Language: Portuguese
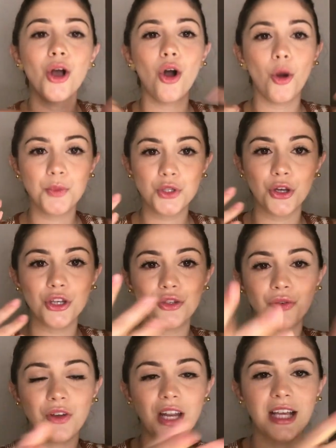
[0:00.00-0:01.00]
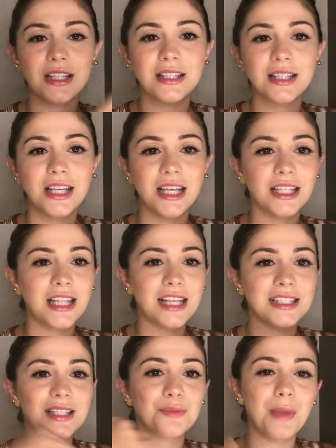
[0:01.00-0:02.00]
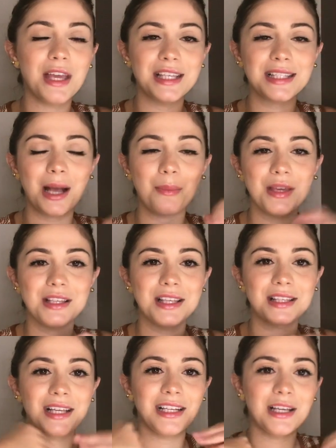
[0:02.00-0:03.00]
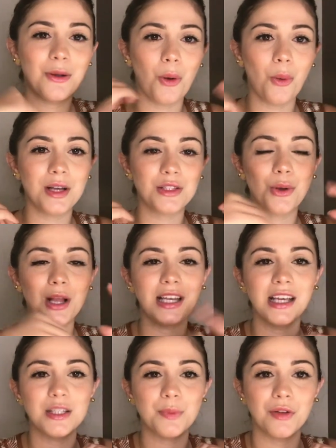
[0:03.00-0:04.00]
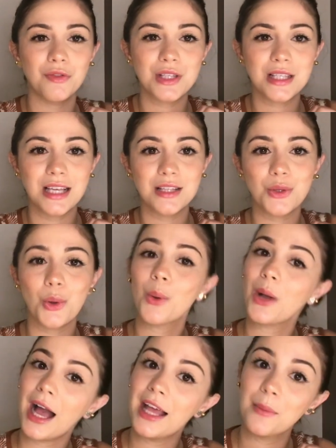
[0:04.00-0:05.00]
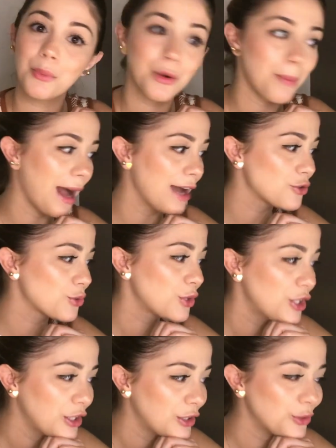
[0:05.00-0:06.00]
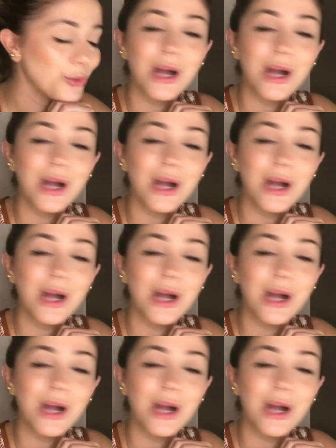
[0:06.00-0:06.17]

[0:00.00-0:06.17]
opções diferentes dessas meias camisas ali com as golinhas pra vocês colocarem por baixo do